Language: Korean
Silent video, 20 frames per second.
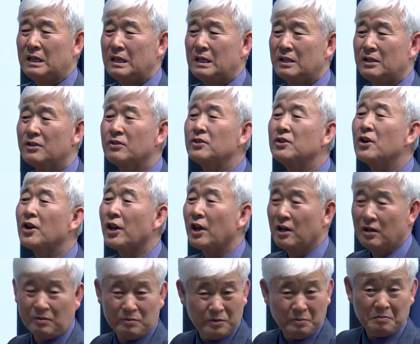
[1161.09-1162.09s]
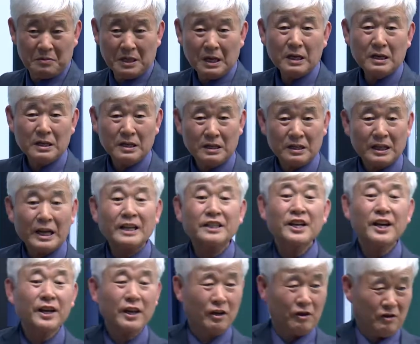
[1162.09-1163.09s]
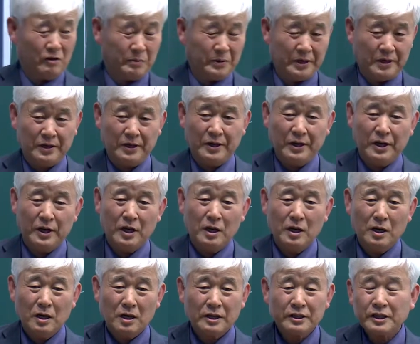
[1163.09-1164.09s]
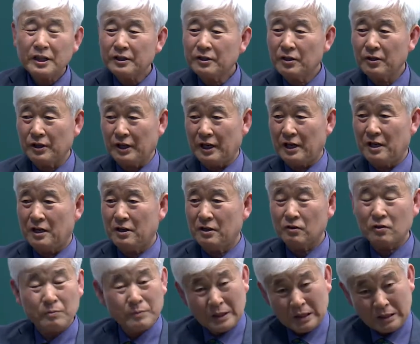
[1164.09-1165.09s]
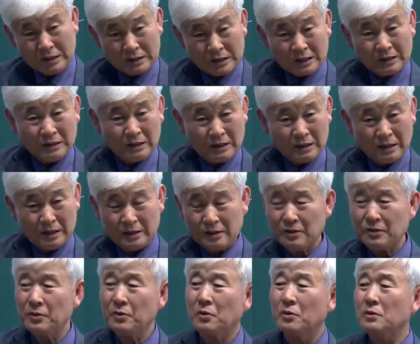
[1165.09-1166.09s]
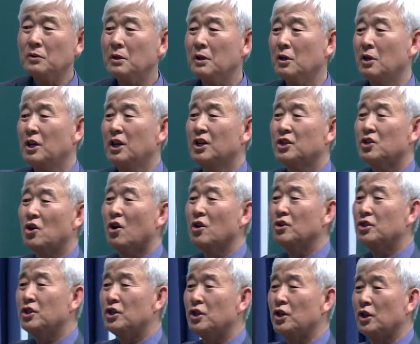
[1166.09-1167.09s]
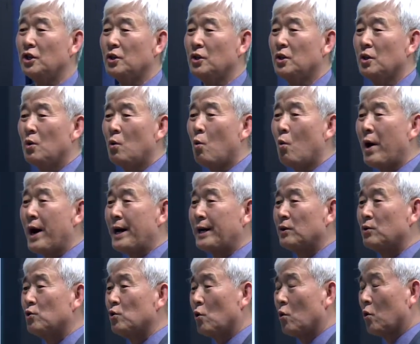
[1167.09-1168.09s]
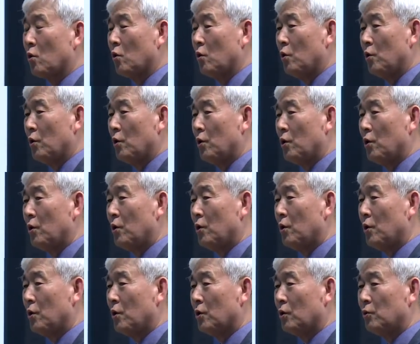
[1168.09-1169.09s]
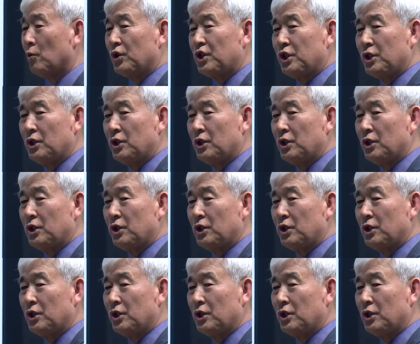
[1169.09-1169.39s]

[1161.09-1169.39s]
승려 계급입니다. 사제 계급이에요. 크샤트리아. 그 밑에 크샤트리아가 있죠. 이건 정치인, 왕족 그리고